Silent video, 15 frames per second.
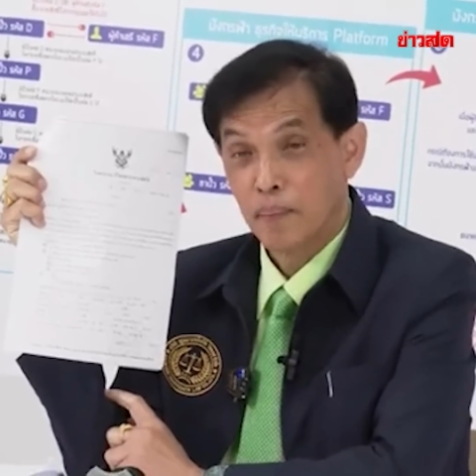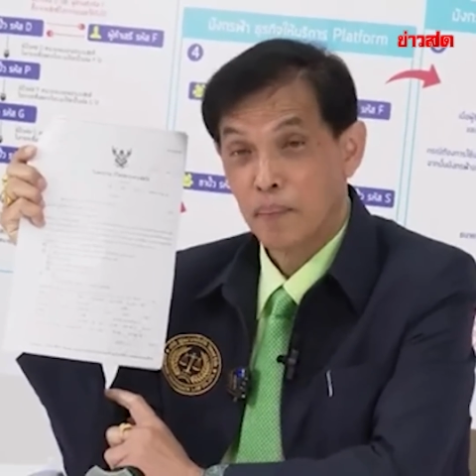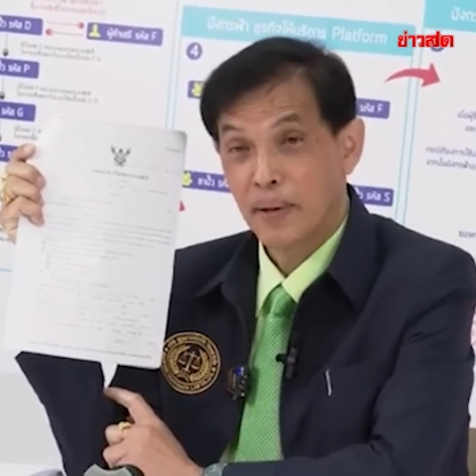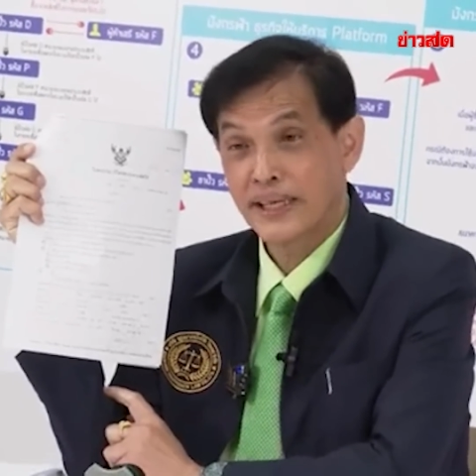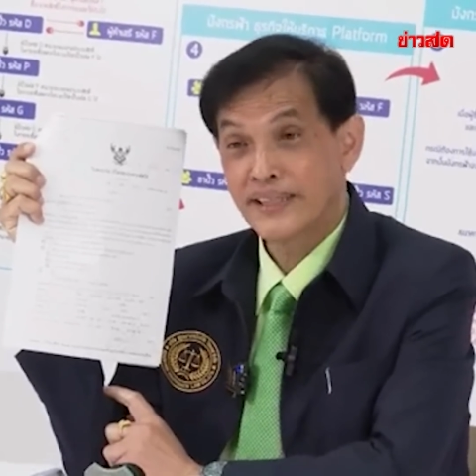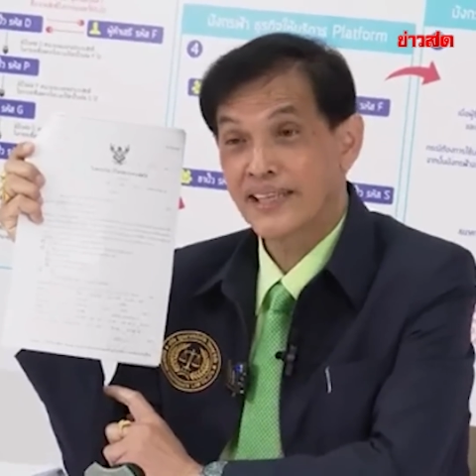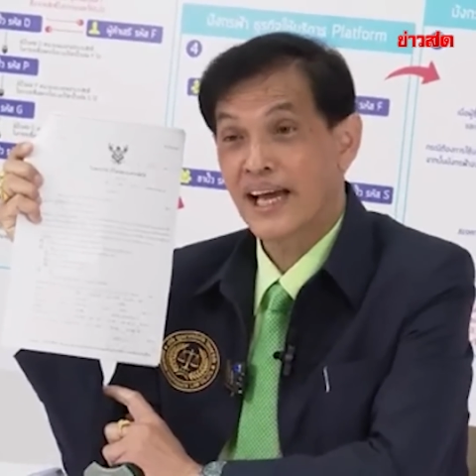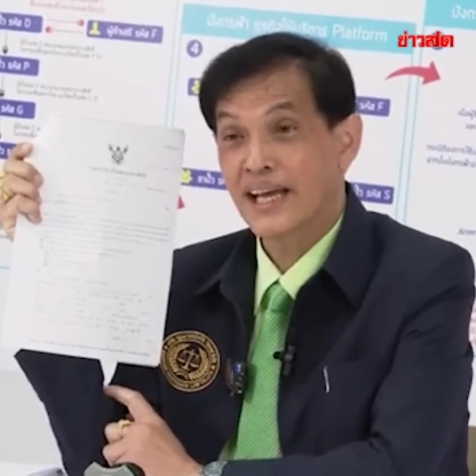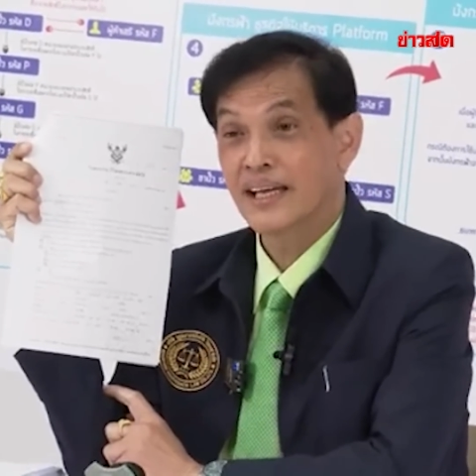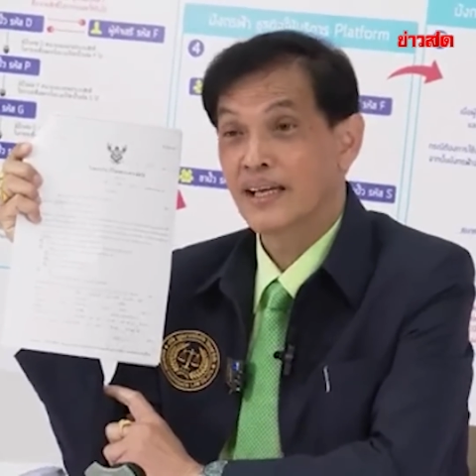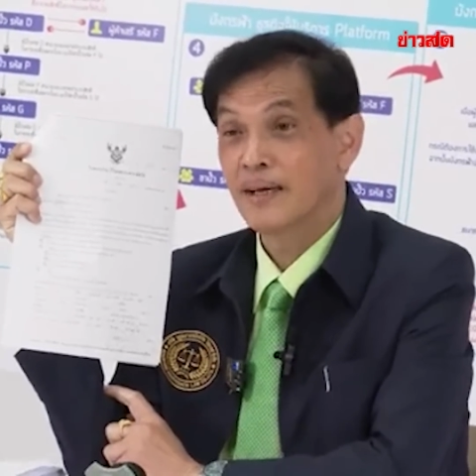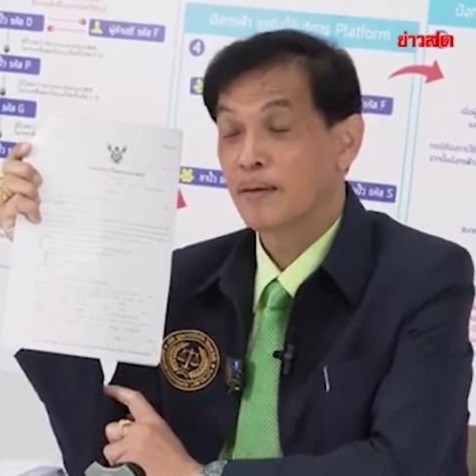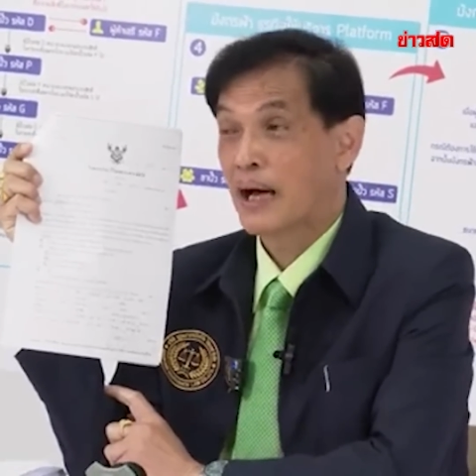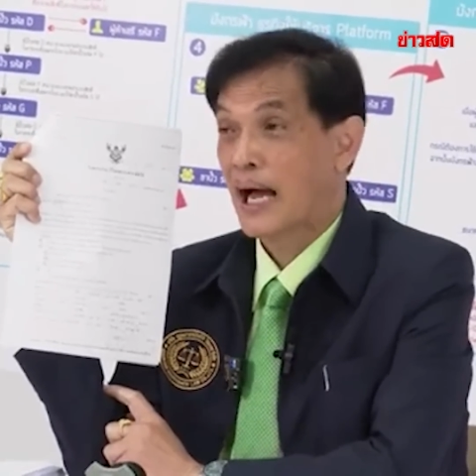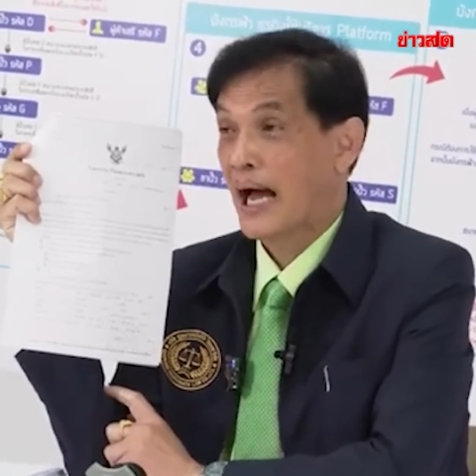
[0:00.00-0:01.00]
ไม่ใช่
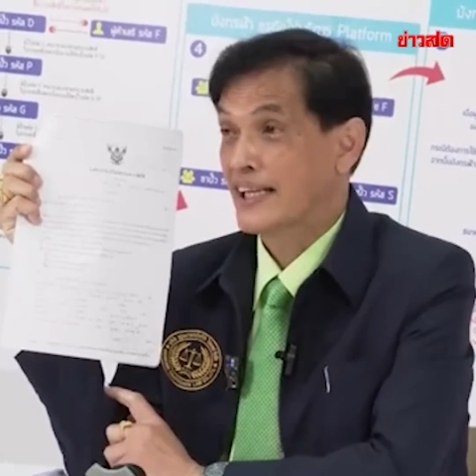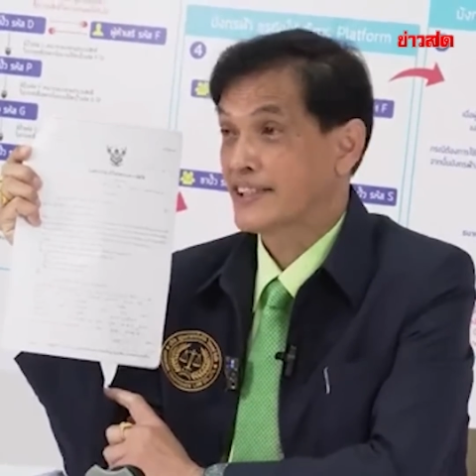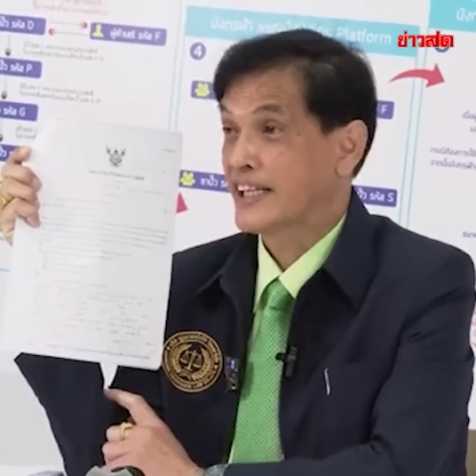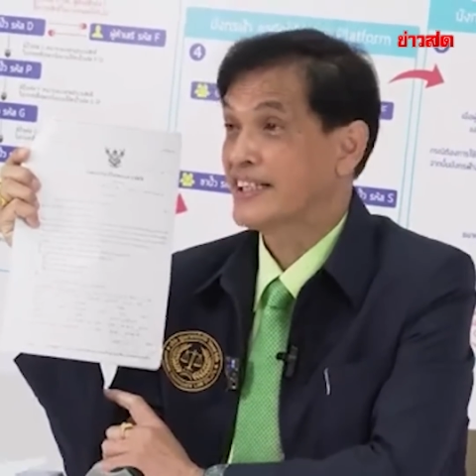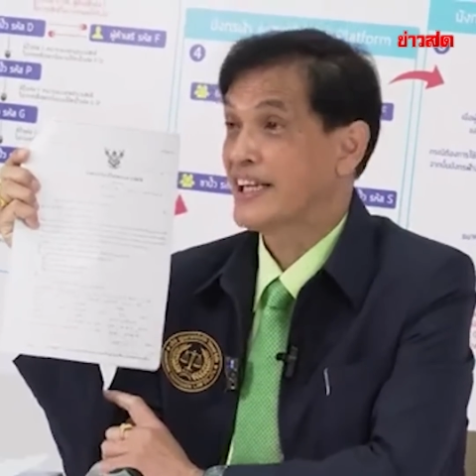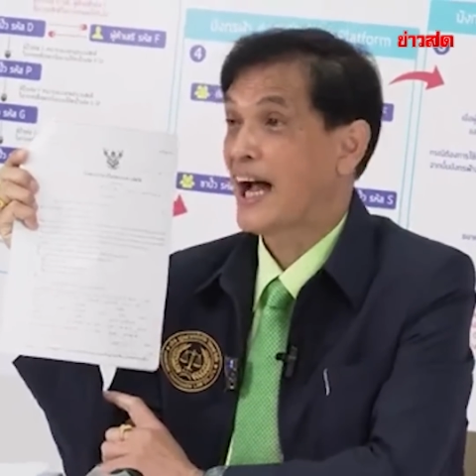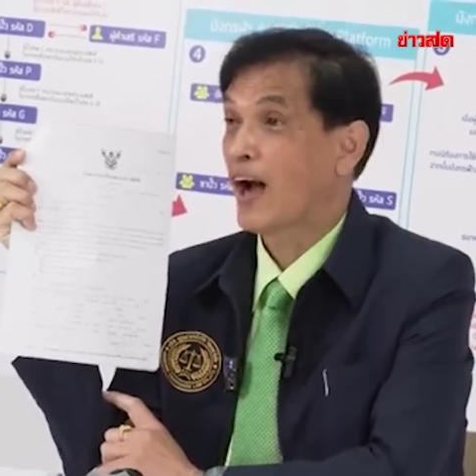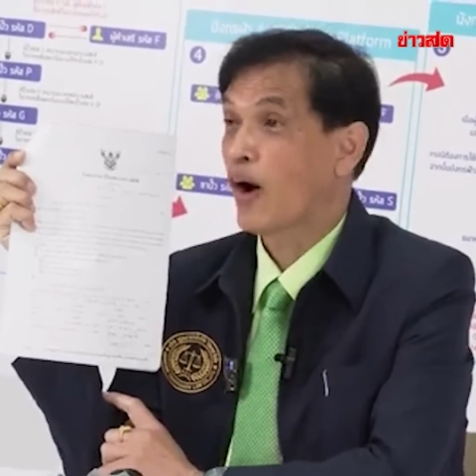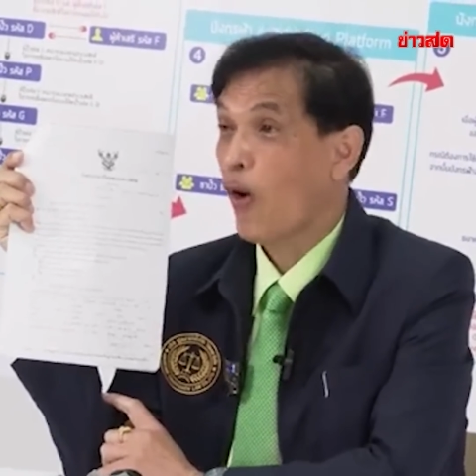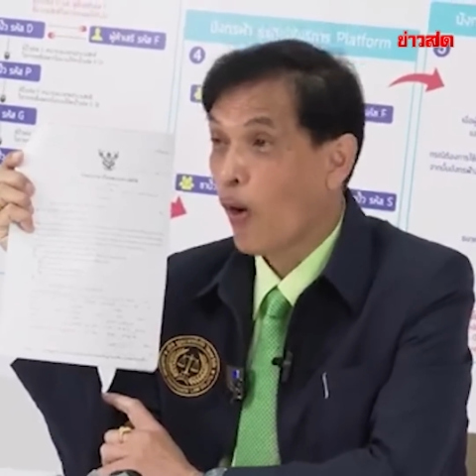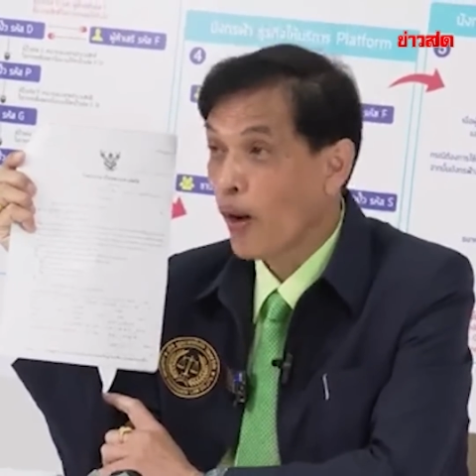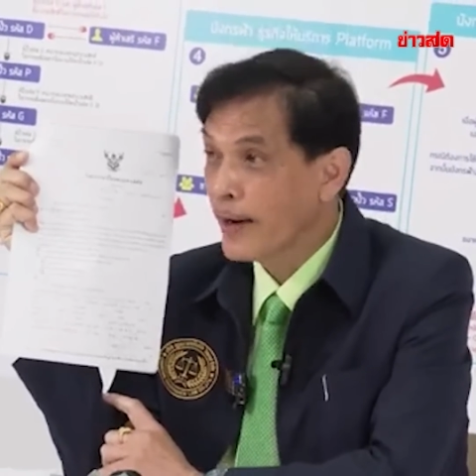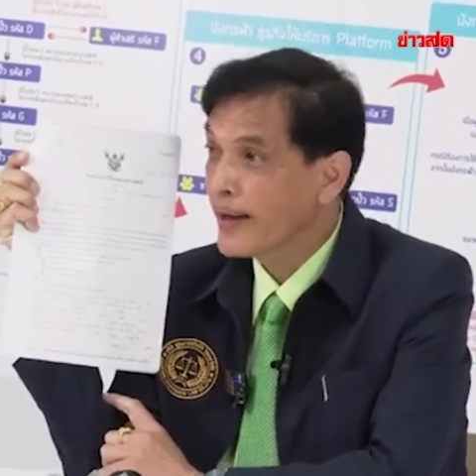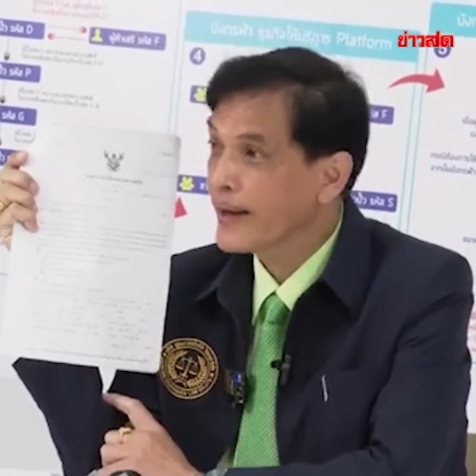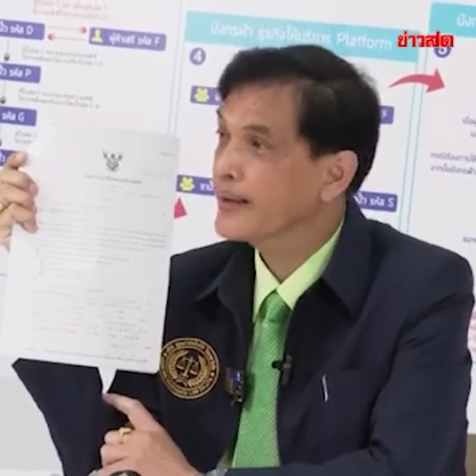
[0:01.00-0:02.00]
อาชญาก
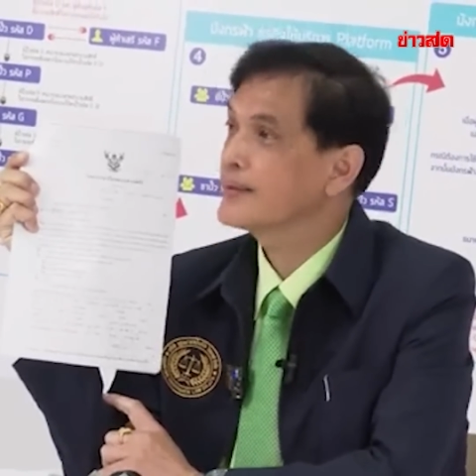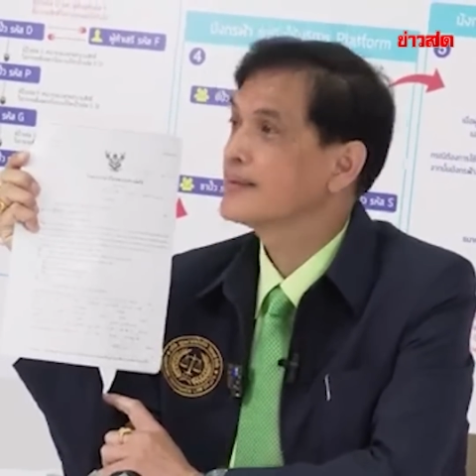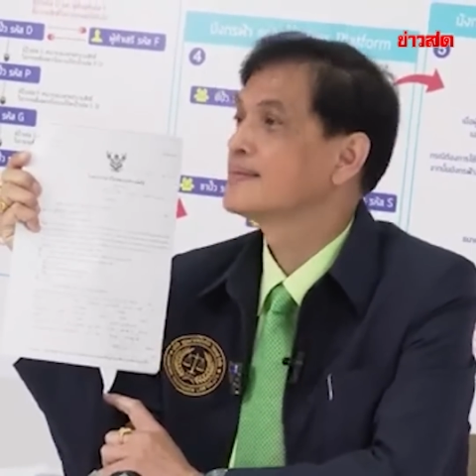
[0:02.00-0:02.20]
รนะ